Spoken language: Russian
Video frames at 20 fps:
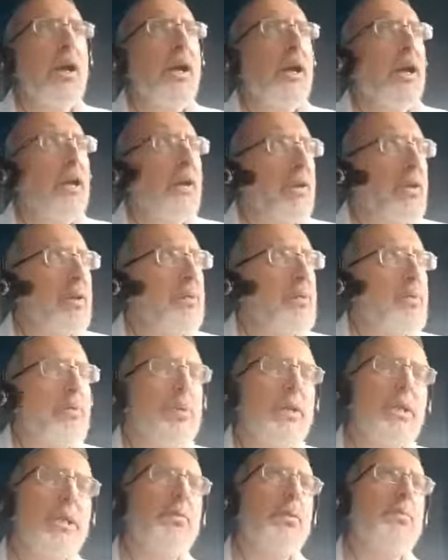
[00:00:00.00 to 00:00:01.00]
В этом
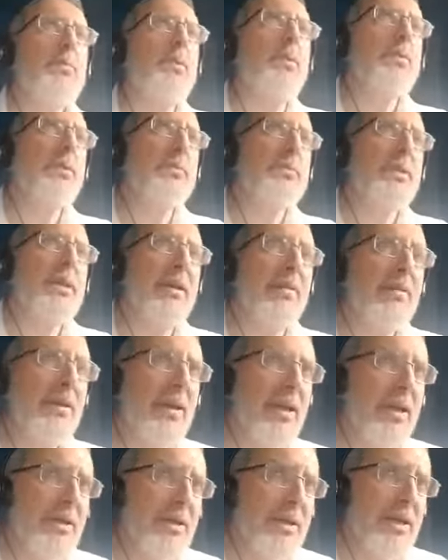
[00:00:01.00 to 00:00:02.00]
смысле мы помним
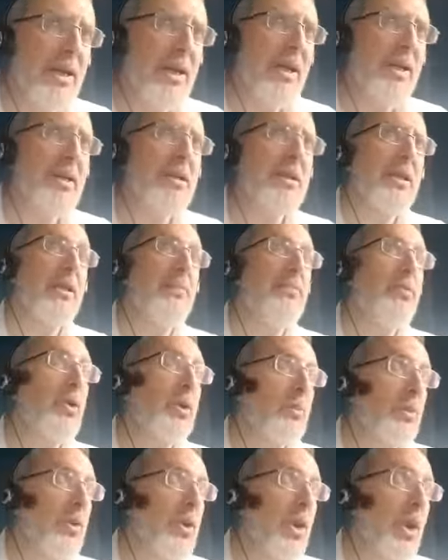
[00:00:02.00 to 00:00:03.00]
слова царя
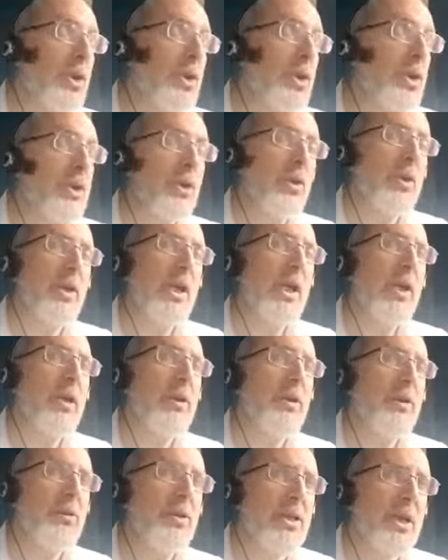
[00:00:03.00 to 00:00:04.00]
Соломона, мудрейший из людей,
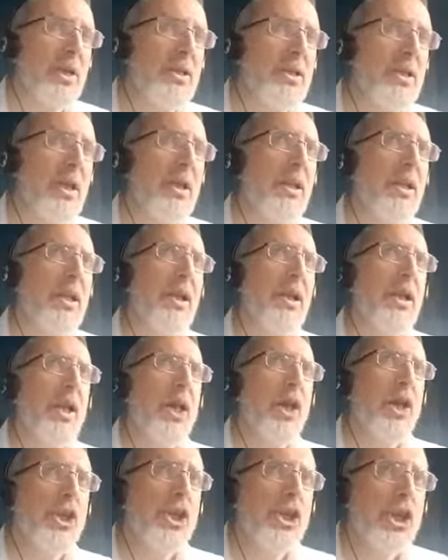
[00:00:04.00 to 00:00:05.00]
который сказал
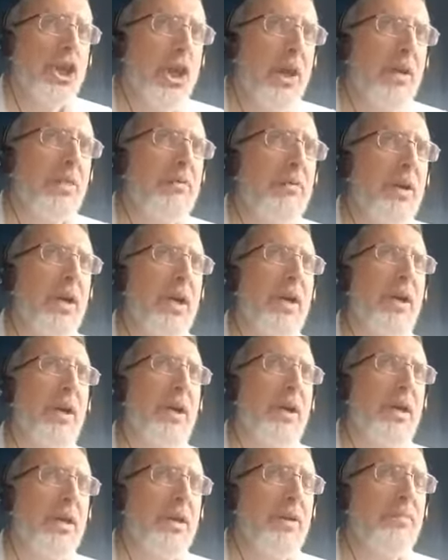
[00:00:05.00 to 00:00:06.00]
«Шева
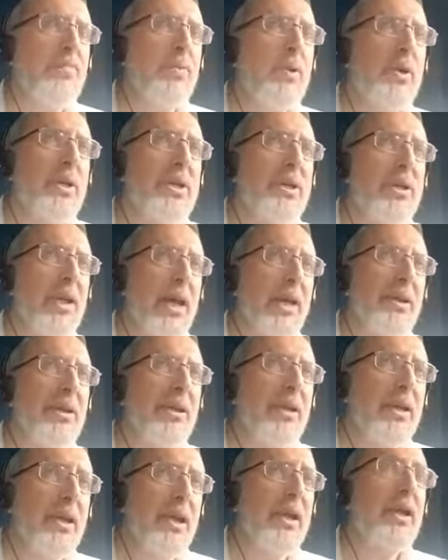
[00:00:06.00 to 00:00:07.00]

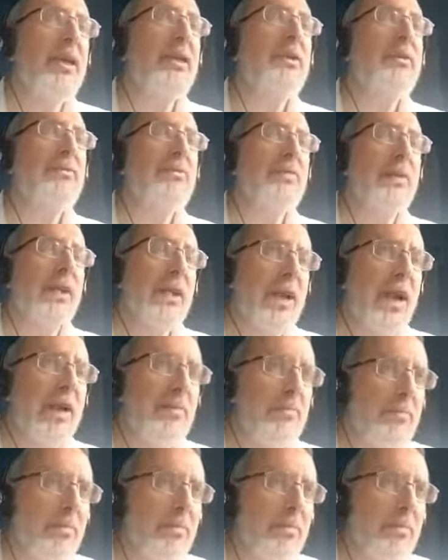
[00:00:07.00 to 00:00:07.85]
епульцадик выкам.